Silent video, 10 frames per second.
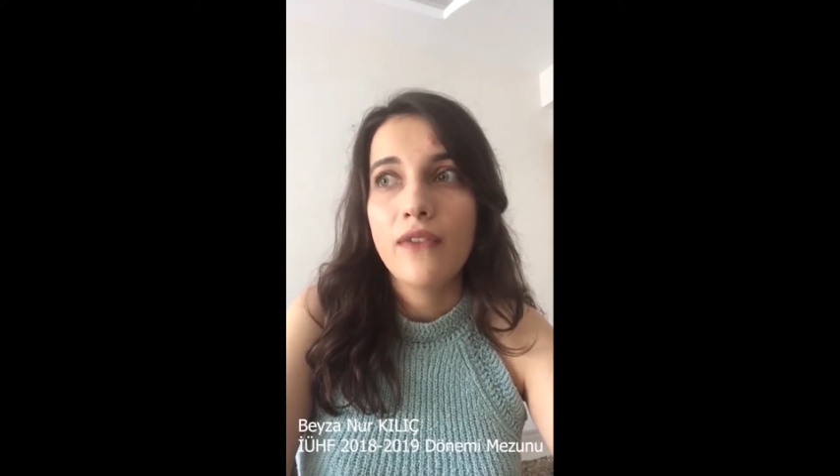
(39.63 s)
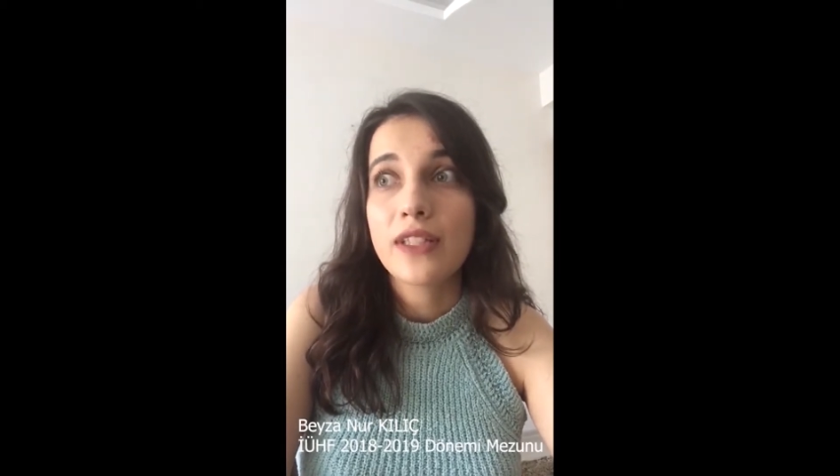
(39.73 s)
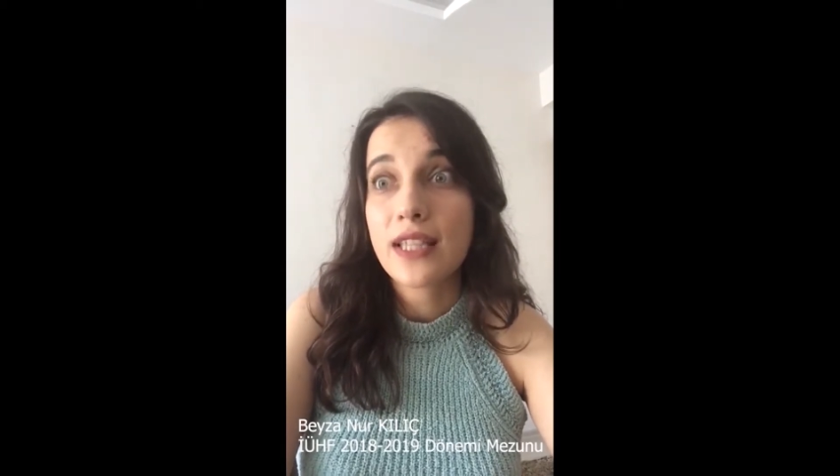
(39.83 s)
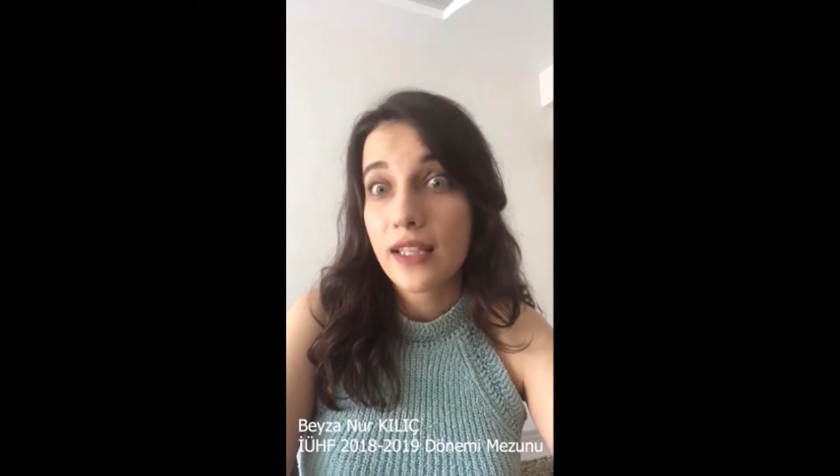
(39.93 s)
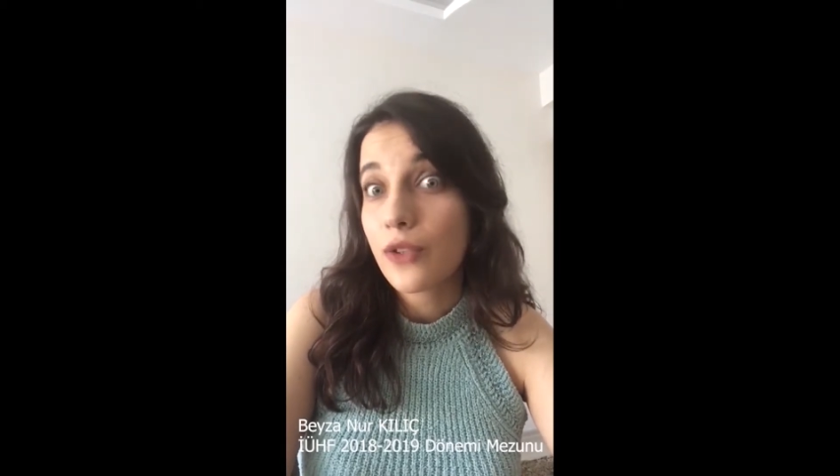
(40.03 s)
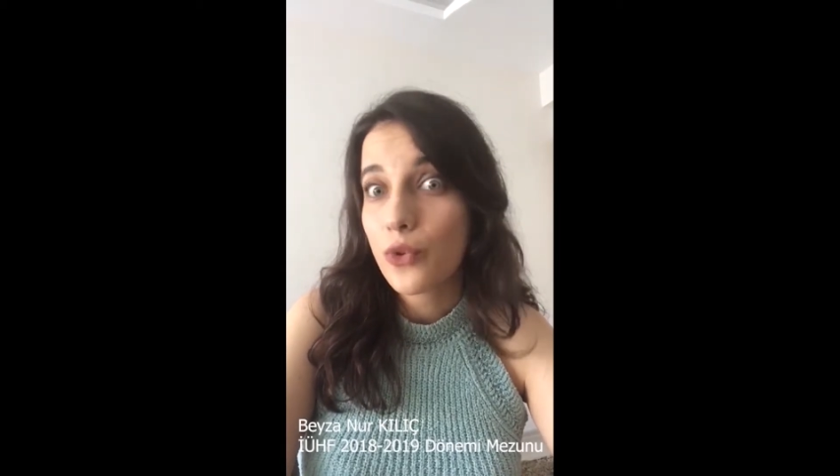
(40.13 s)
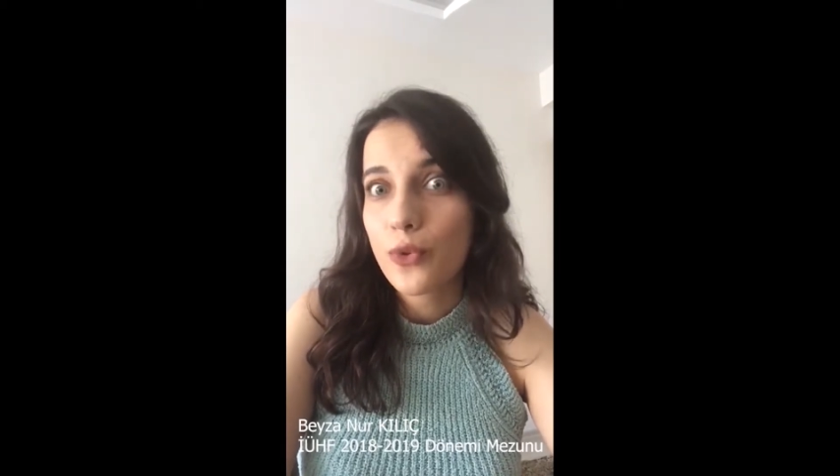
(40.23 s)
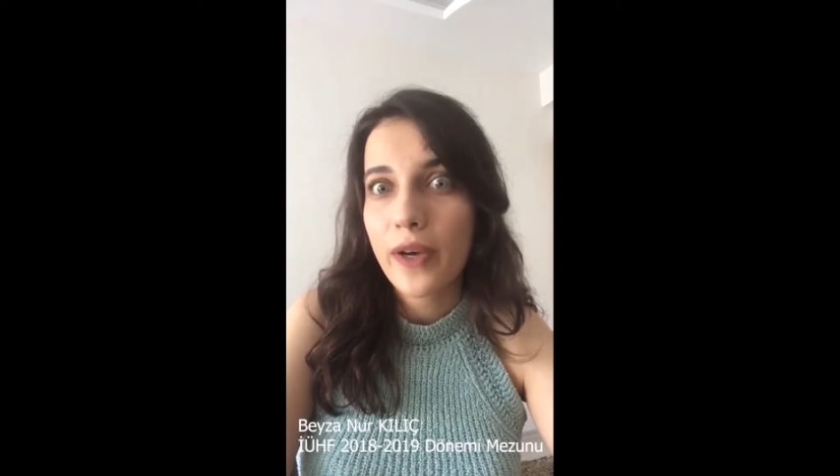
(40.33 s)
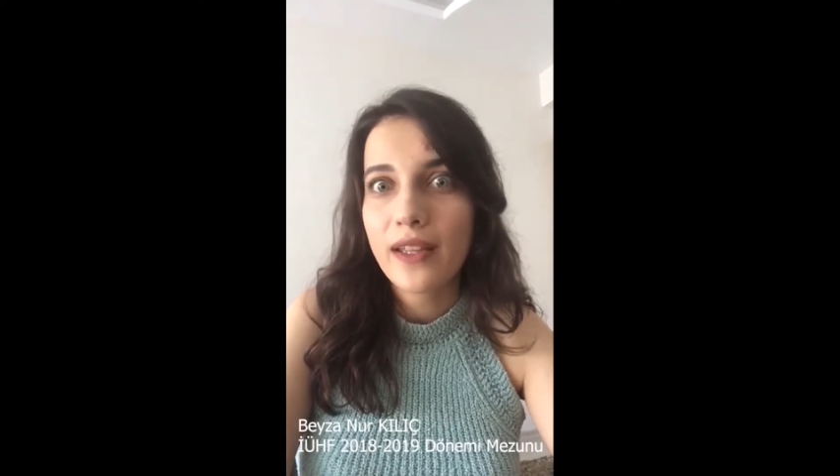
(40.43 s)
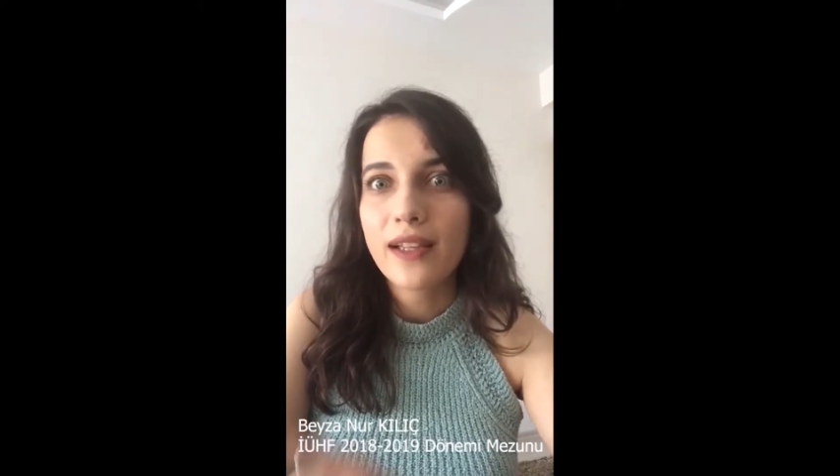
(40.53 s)
ve zengin
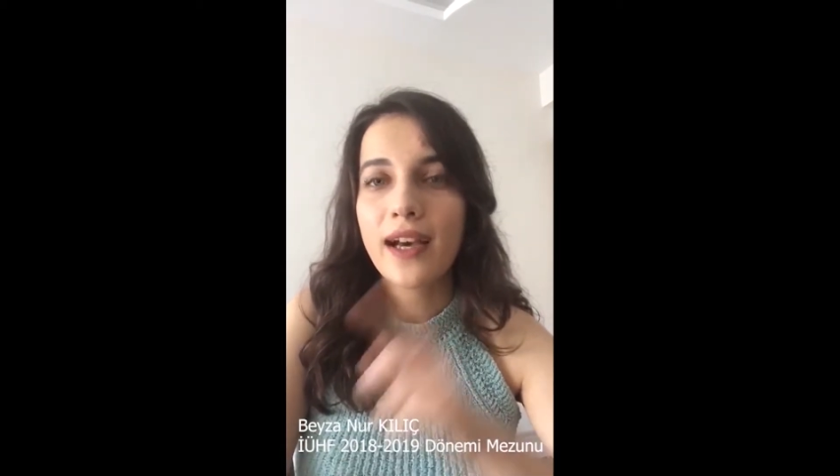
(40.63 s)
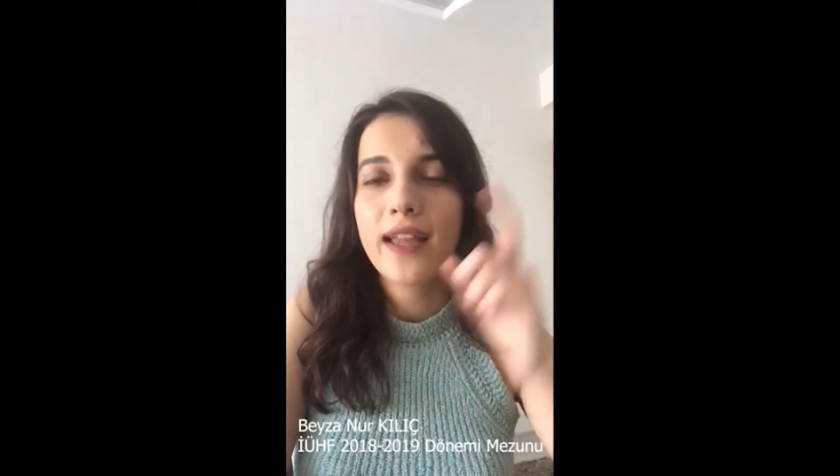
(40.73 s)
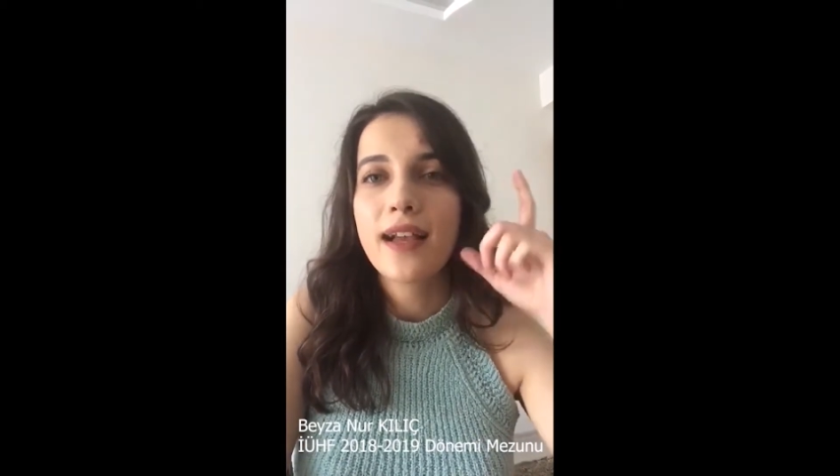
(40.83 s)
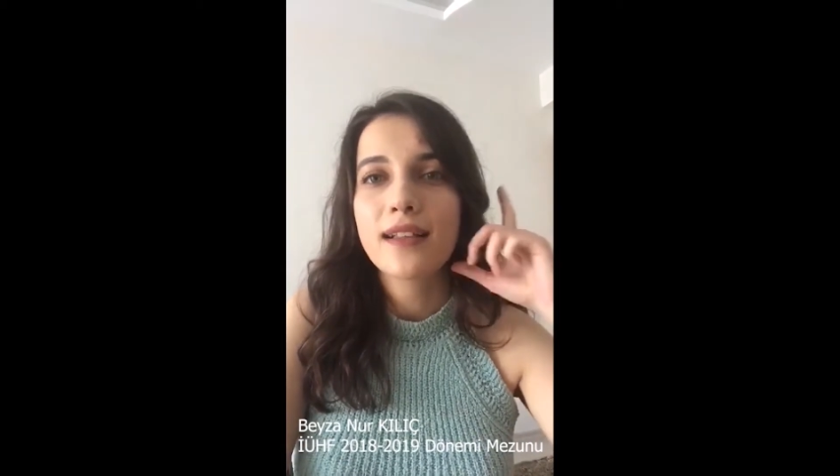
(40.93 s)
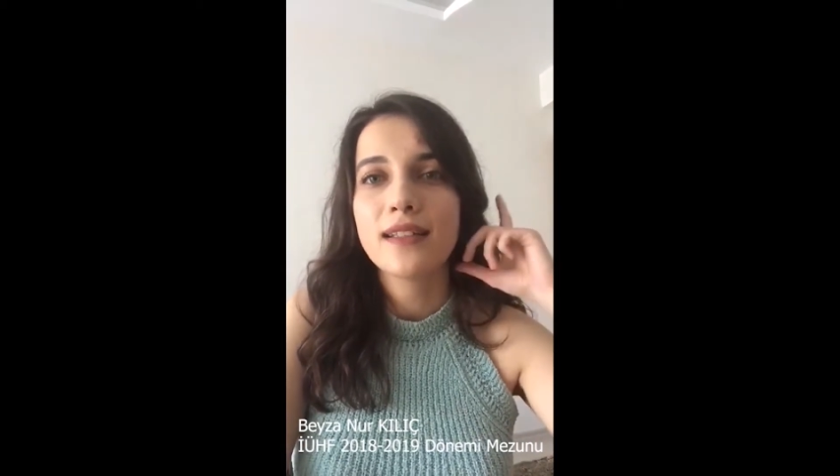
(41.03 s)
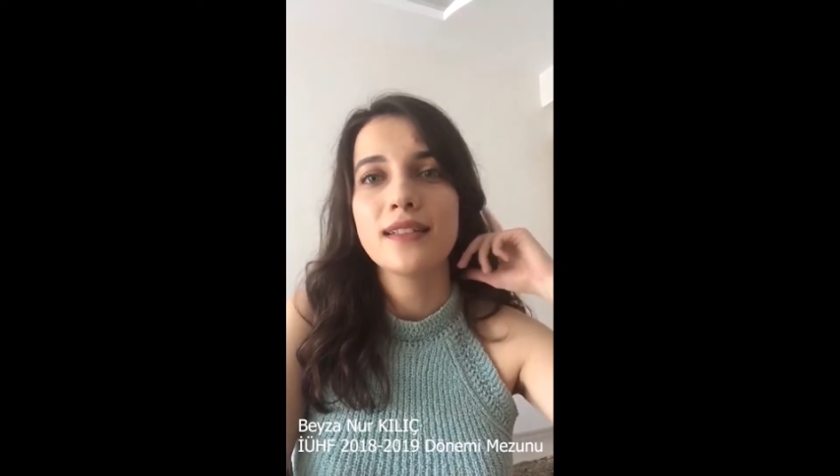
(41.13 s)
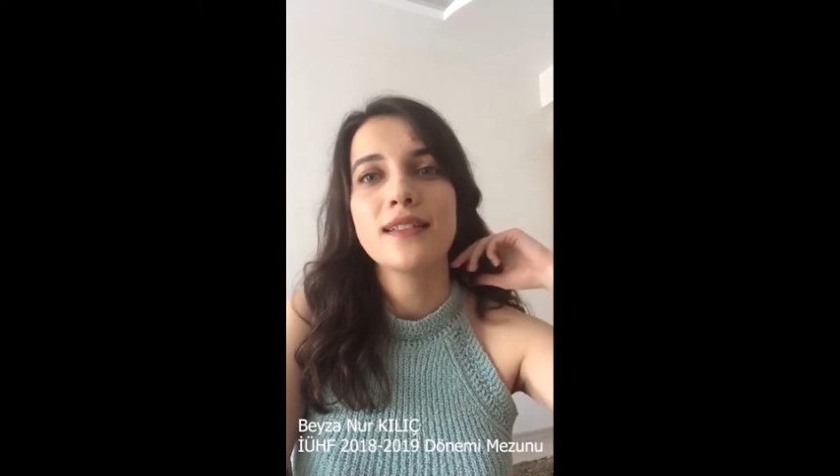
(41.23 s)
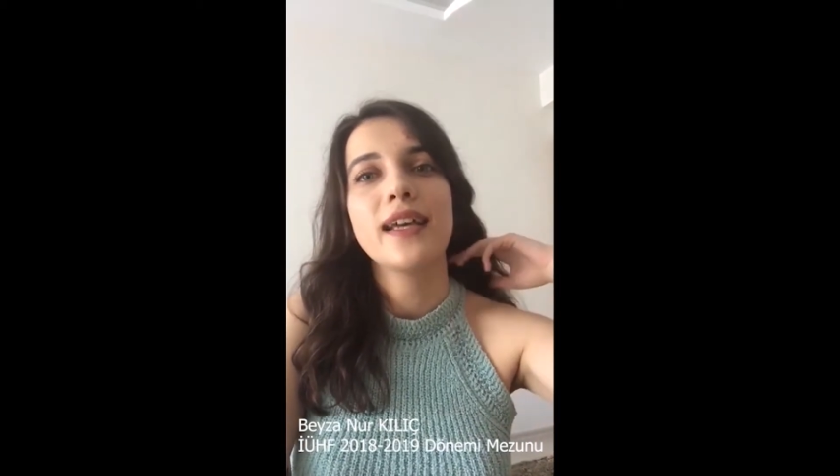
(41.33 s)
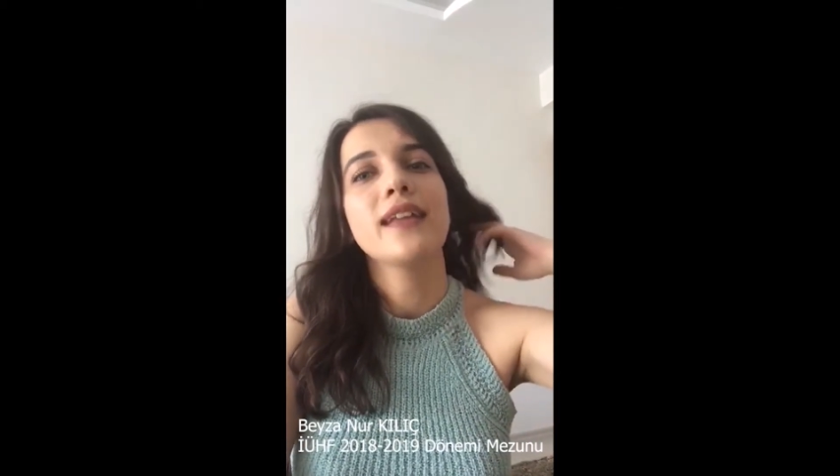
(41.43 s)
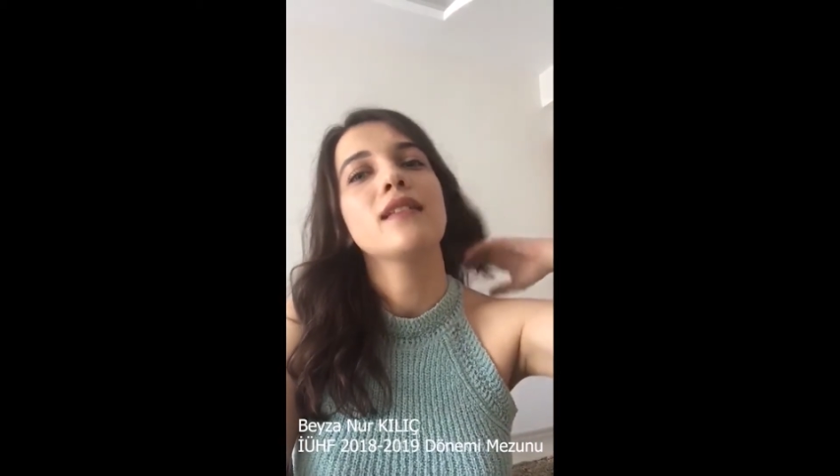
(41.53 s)
kütüphane
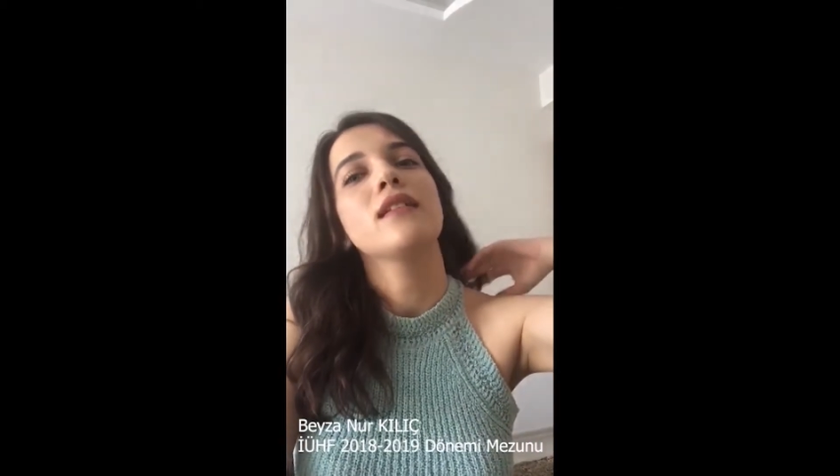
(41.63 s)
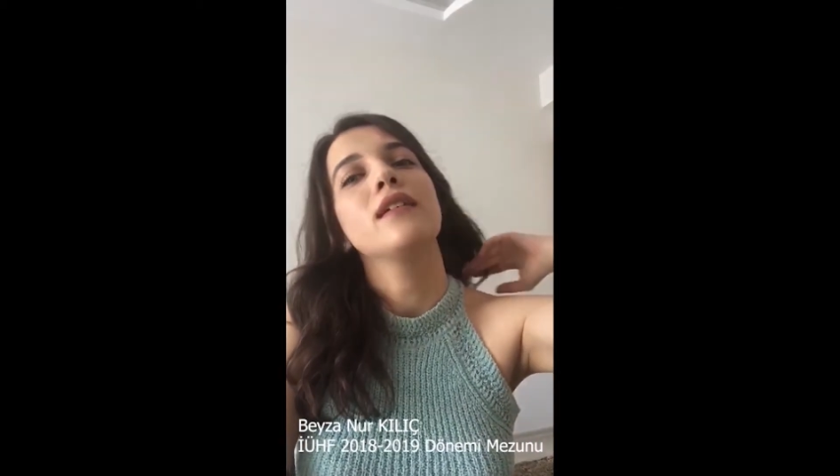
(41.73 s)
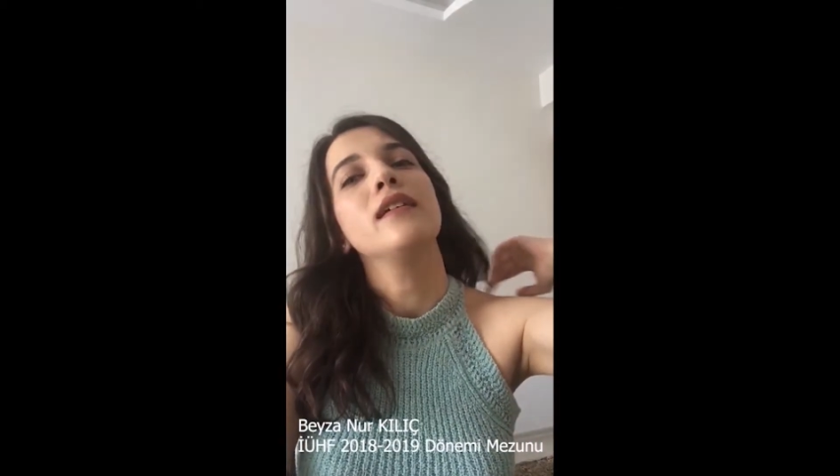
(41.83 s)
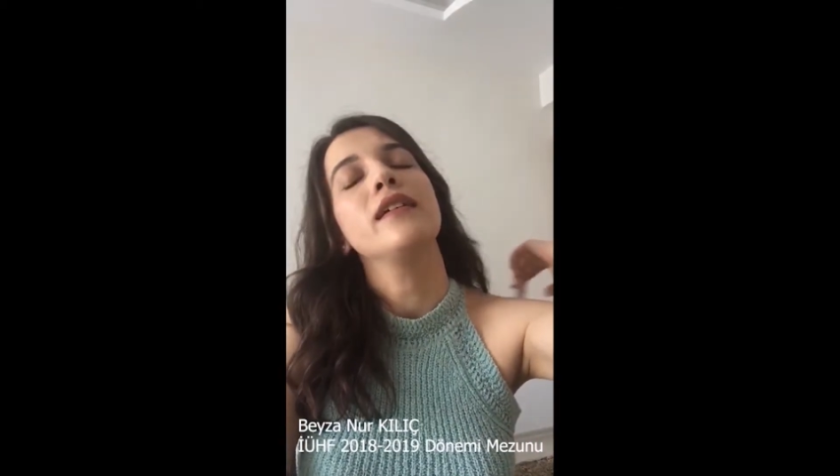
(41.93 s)
kaynaklarından e,